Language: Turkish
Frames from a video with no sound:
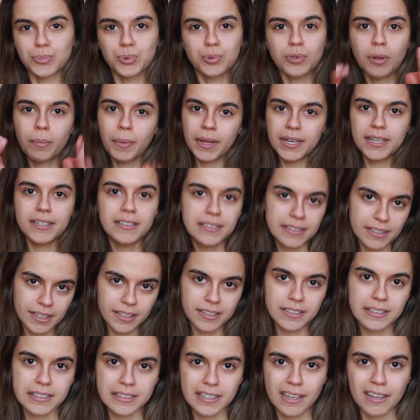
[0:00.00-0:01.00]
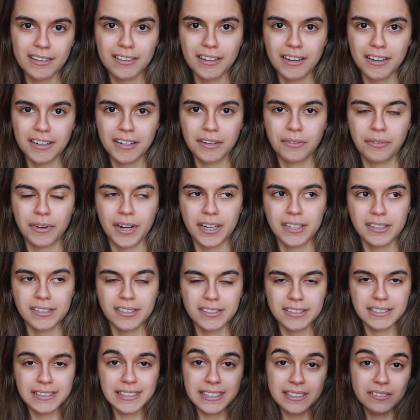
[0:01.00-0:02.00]
Burada beni izleyen insanlar da var.
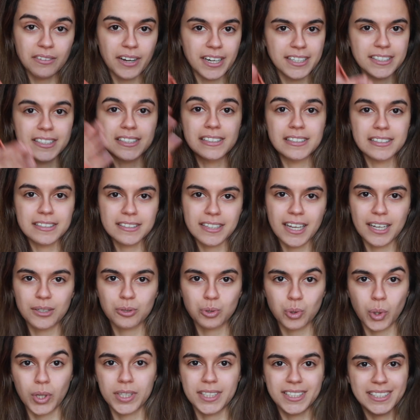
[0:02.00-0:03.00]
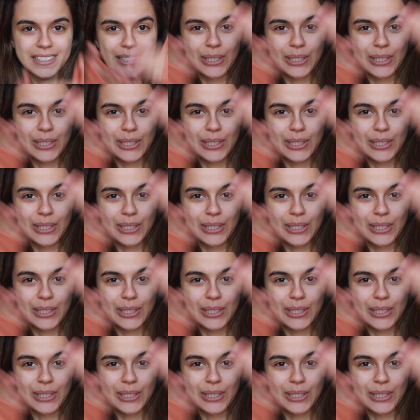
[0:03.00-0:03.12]
Siz varsınız yani şu an